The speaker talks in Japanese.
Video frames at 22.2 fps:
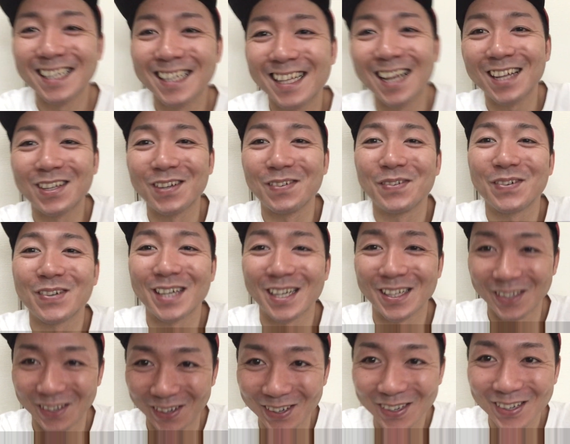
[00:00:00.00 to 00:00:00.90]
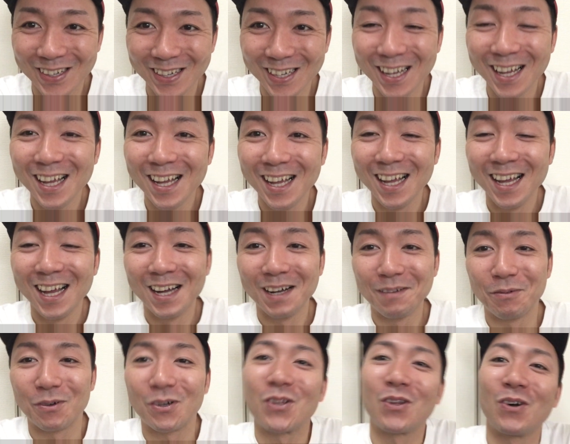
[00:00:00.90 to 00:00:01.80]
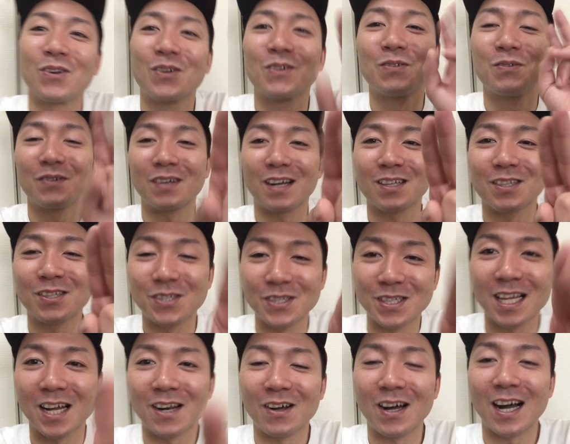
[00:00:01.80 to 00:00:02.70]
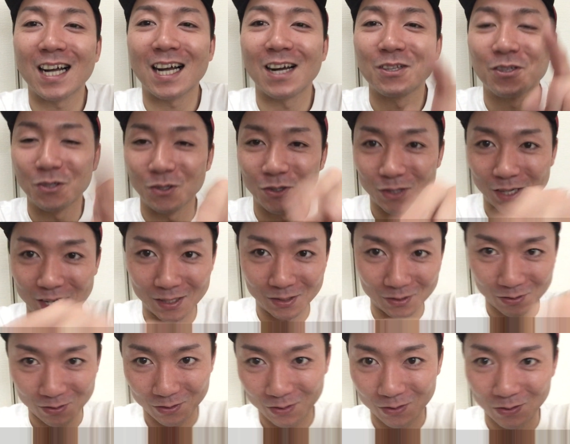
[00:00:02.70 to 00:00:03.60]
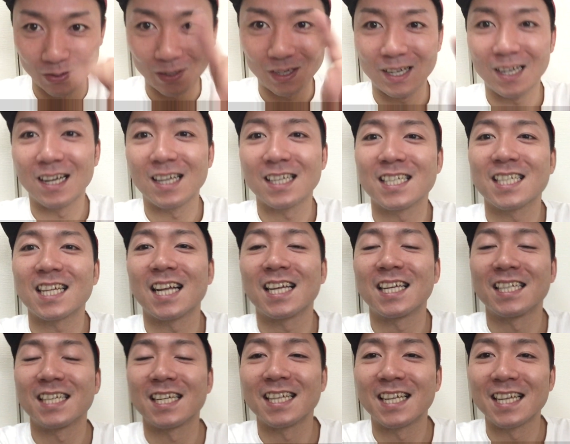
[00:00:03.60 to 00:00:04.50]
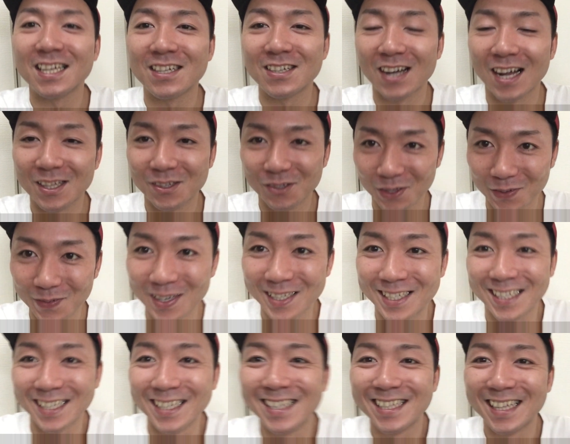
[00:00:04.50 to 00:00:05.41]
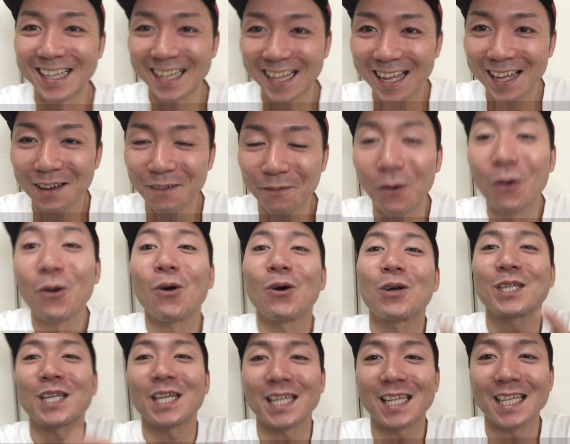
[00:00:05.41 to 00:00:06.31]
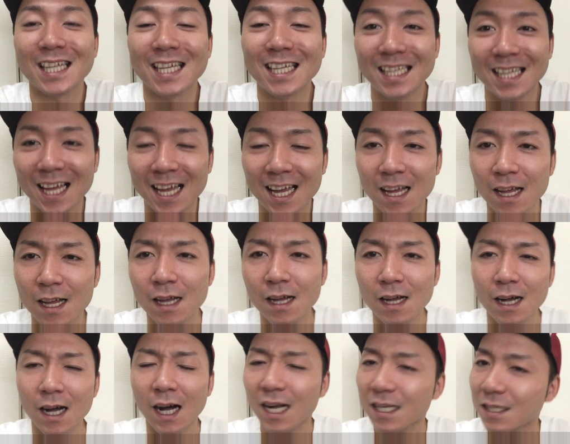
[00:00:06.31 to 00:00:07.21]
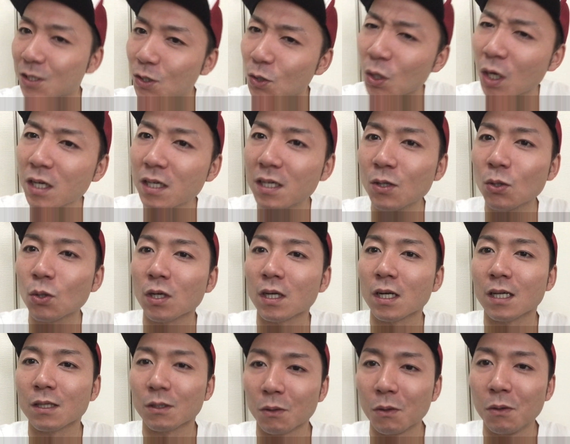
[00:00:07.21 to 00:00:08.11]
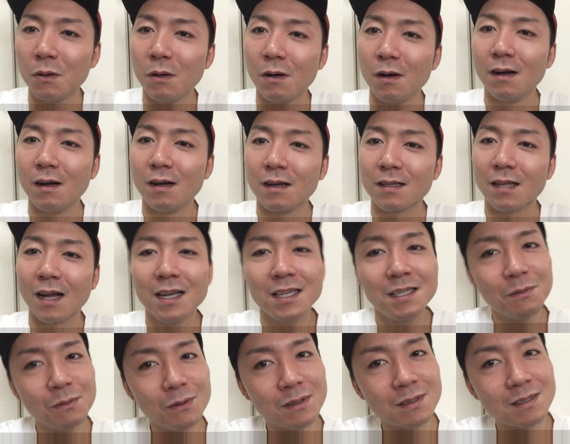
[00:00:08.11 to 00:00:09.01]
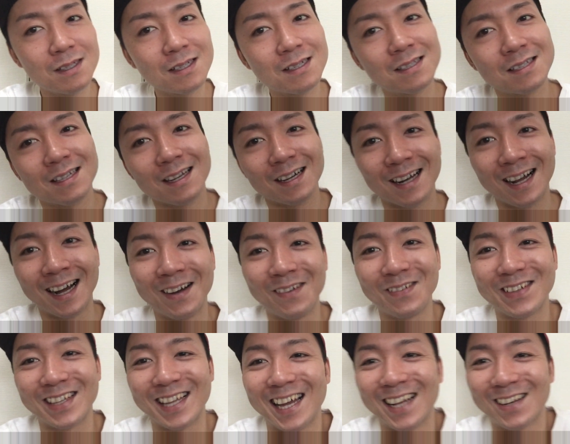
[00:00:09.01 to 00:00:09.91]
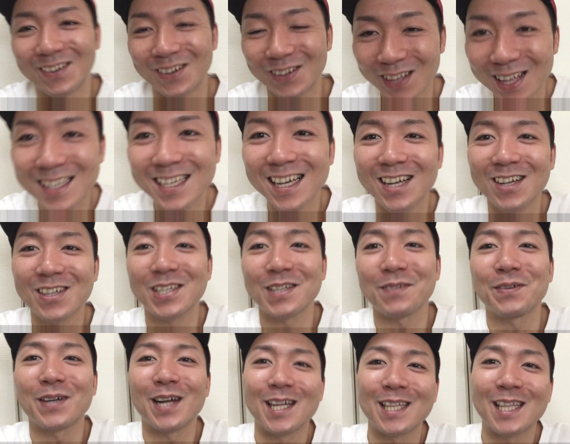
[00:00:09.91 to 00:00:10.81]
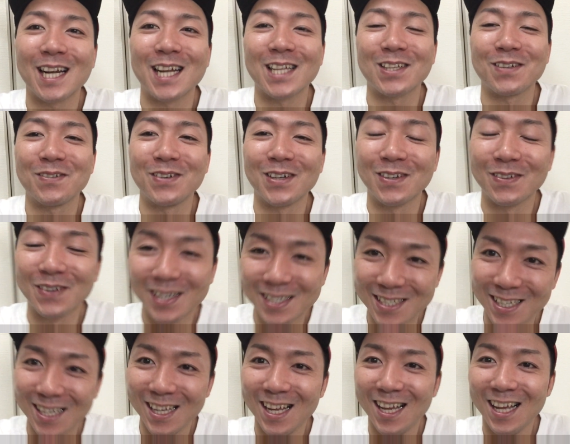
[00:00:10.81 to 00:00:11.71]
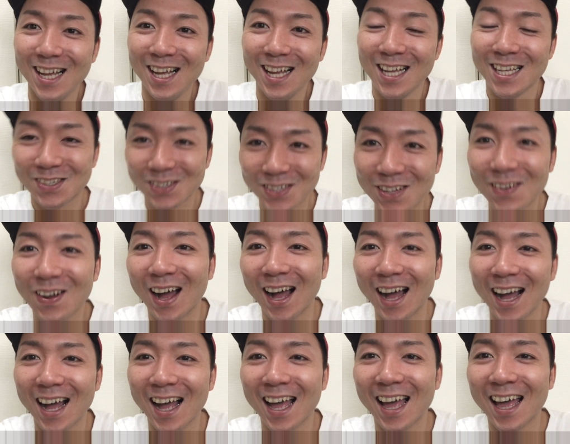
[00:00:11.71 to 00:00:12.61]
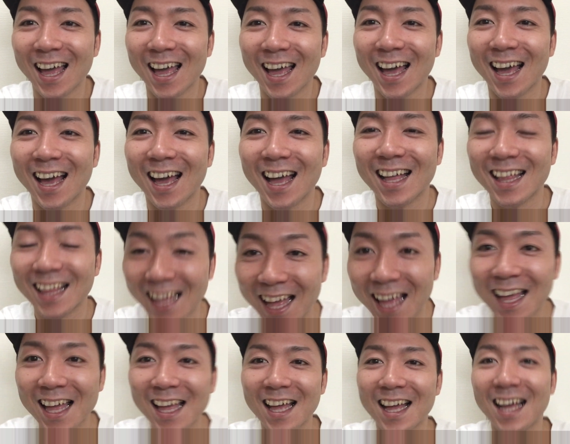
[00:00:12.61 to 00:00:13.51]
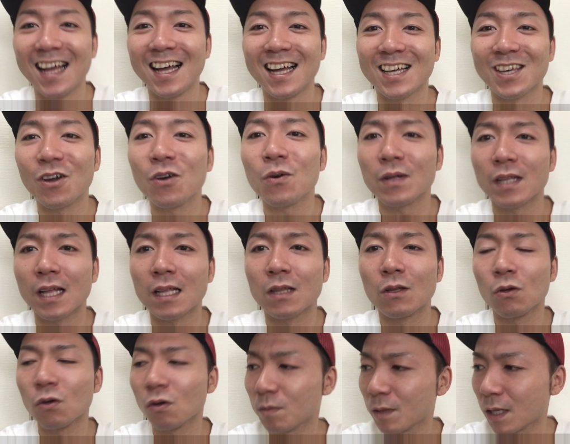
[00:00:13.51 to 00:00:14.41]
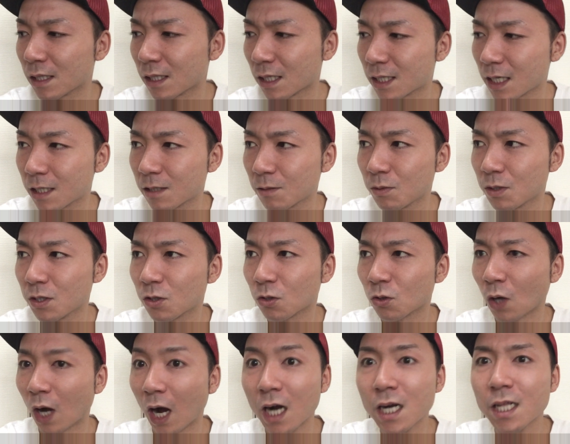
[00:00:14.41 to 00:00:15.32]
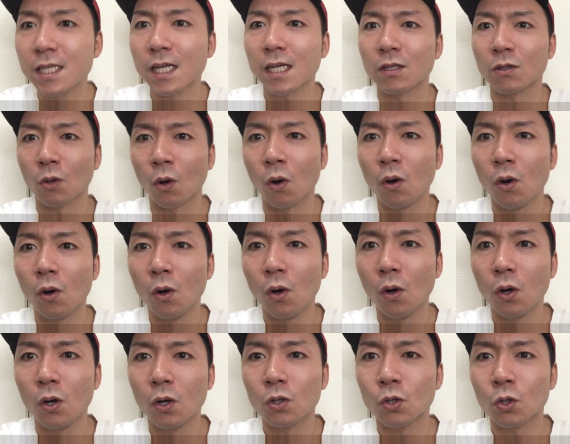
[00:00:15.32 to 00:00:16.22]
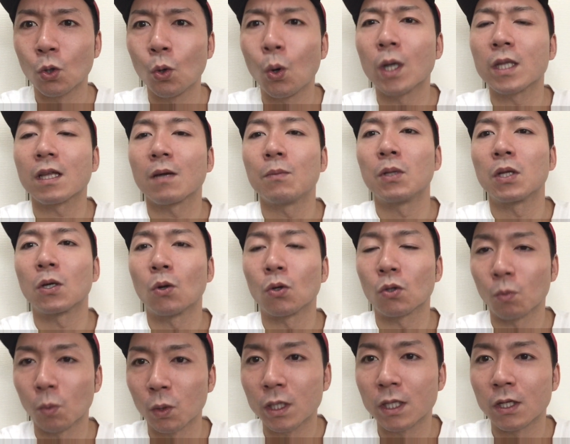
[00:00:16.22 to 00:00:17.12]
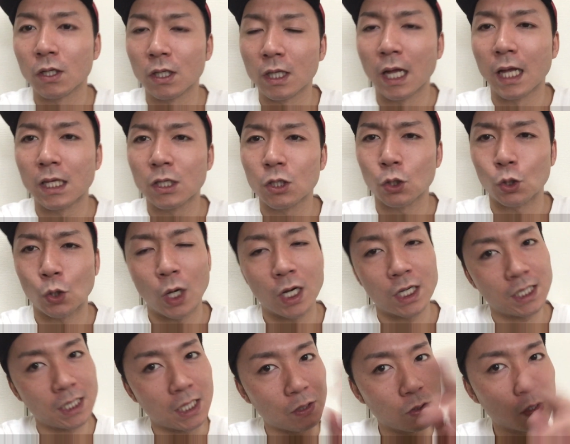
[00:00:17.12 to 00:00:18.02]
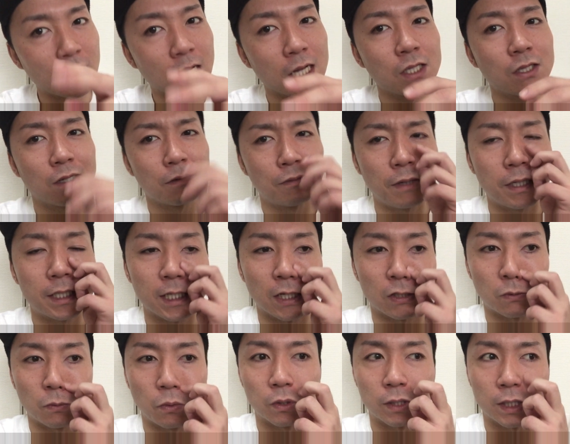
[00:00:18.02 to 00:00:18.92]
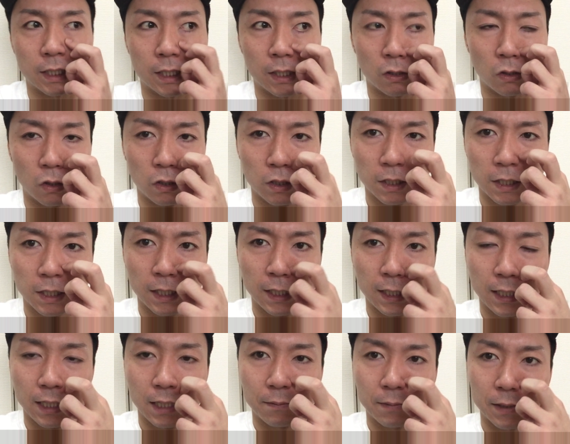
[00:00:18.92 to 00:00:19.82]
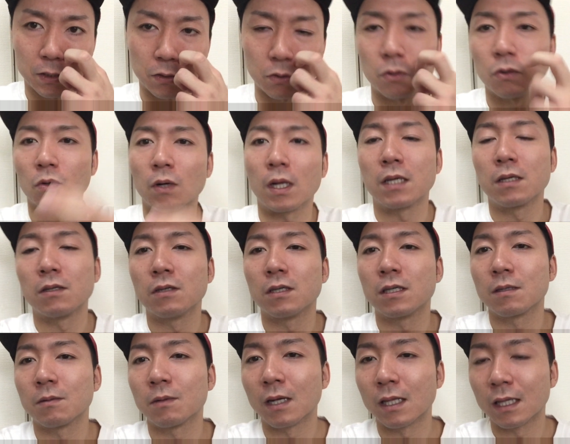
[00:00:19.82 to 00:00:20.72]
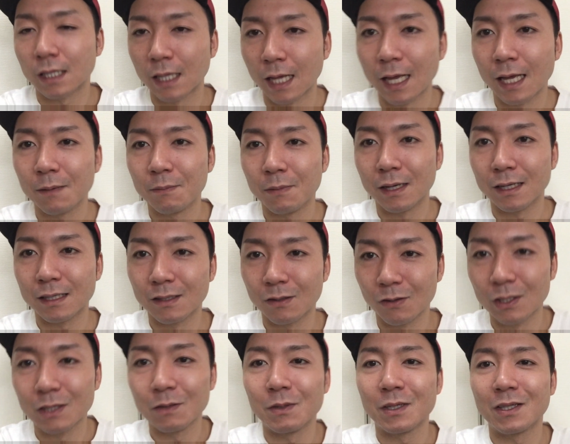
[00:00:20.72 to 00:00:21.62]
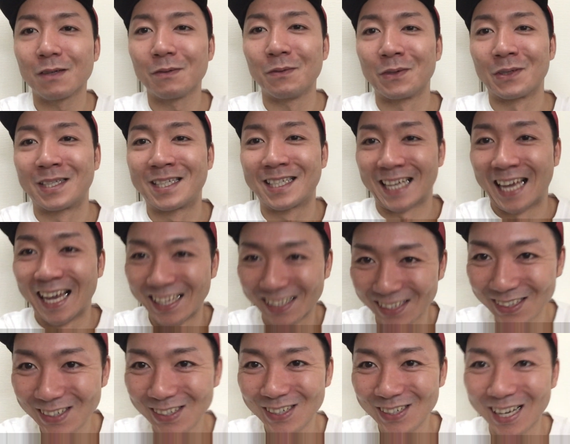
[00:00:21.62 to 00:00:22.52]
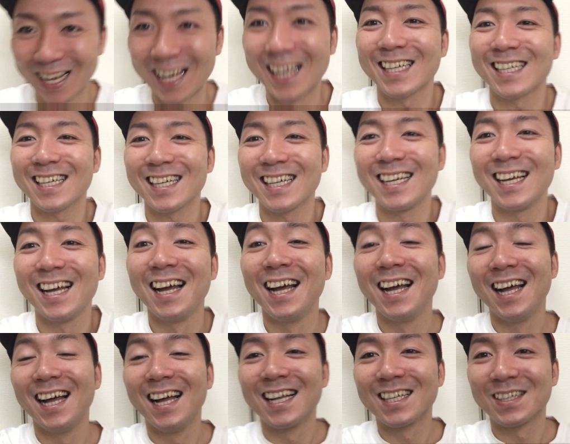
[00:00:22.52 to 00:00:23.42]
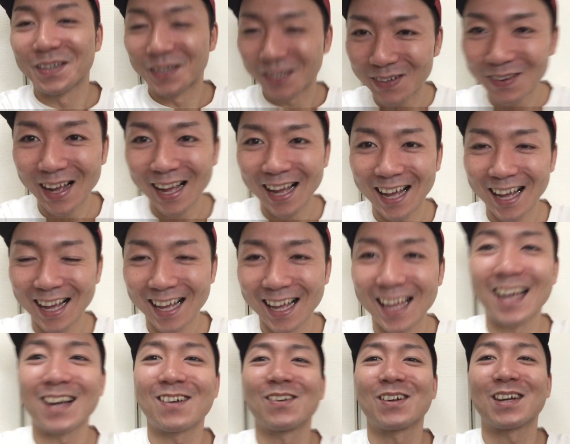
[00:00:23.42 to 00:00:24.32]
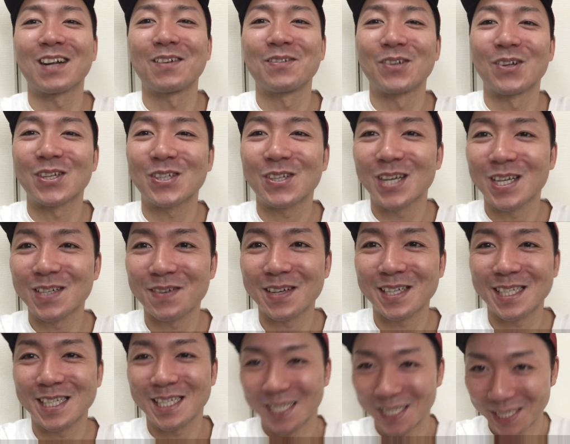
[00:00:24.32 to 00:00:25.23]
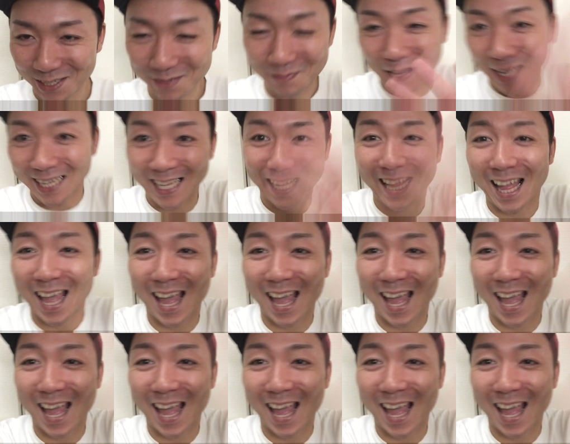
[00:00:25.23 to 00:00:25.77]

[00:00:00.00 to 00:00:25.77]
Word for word: いないと思うけど僕のあのツイッターのアカウントあのこう下に、ね、リンク貼っときますんでねフォローしていただいてあいつ今日何キロかなと体脂肪率いくつかなみたいなのをねチェックしてもらえたらと思いますそれでは、えー、今日はね土曜日なんで久しぶりにちょっとアリさんとご飯食べに行こうと思ってるんでちょっと明日の体重は増えちゃうと思うんですけど、まあ、そこのとこは許してもらってまあどうでもいいと思うんですけどはいそれでは、えー、これからもよろしくお願いしますまた